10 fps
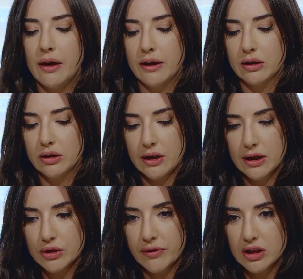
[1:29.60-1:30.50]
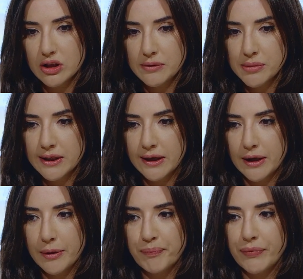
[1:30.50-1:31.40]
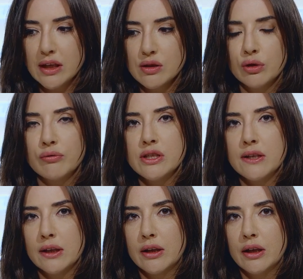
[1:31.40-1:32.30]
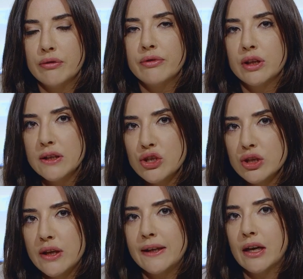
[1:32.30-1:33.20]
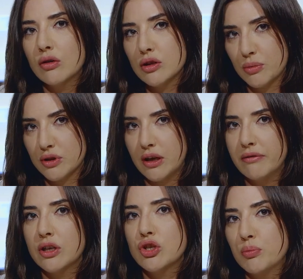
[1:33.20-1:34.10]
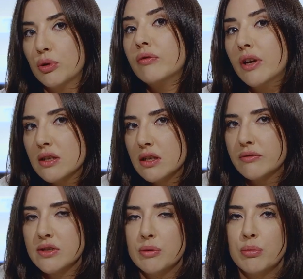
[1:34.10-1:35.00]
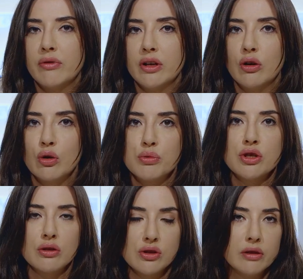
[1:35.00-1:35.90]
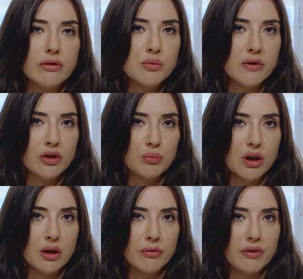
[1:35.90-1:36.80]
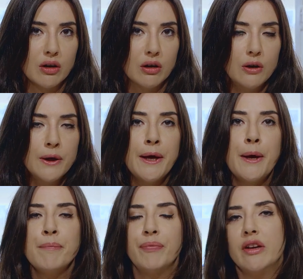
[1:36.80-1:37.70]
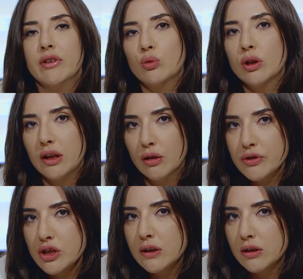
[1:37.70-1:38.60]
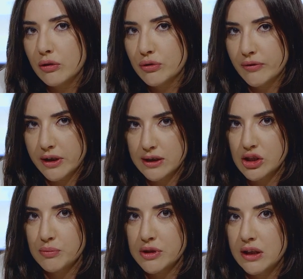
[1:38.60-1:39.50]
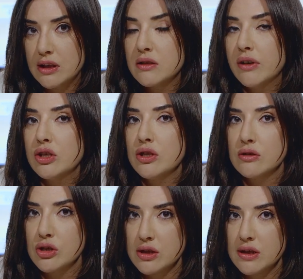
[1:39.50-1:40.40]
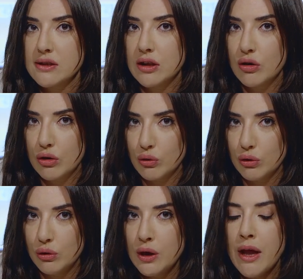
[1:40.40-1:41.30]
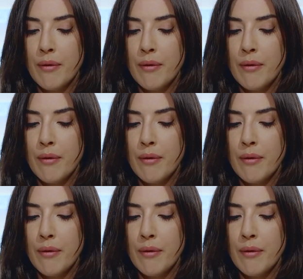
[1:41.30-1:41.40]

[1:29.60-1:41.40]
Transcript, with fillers: E, kryteria czwarte rzymskie mm, są to właśnie takie wytyczne, jak rozpoznawać czy potwierdzać występowanie chorób czynnościowych przewodu pokarmowego. I według najnowszych kryteriów czwartych rzymskich z 2016 roku